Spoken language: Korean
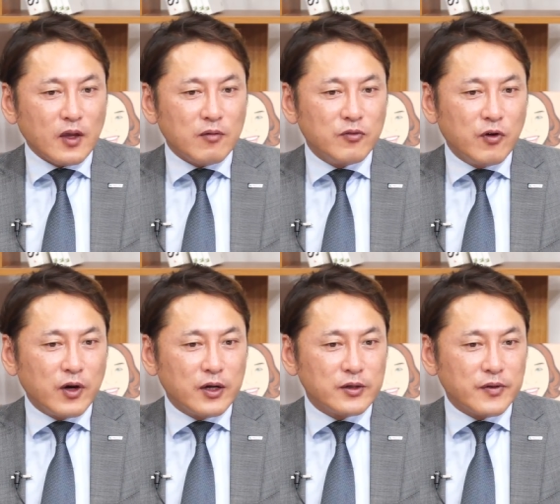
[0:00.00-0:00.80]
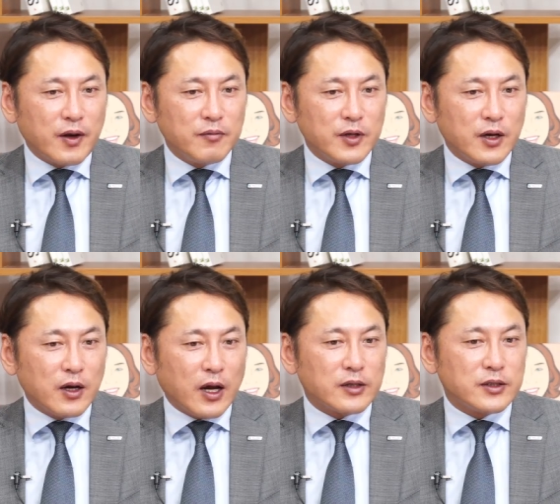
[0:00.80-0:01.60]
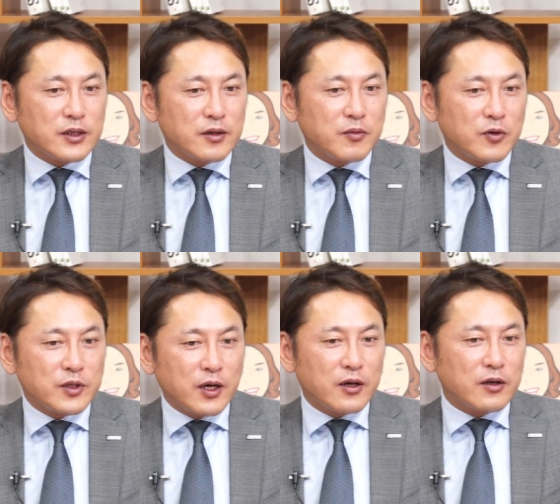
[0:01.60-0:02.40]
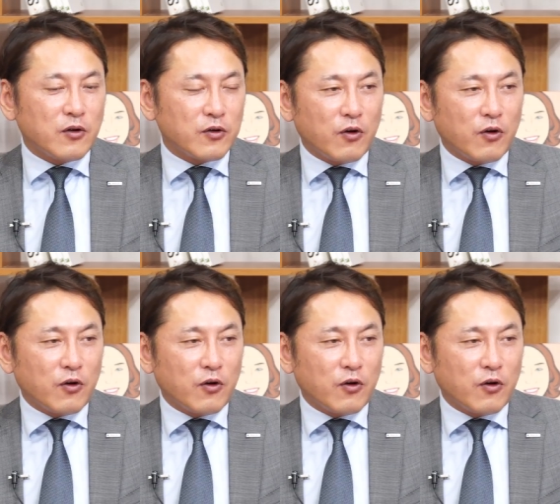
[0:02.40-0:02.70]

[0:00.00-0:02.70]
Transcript: 무언가 이제 사람들이랑 같이 뭐 제가 이렇게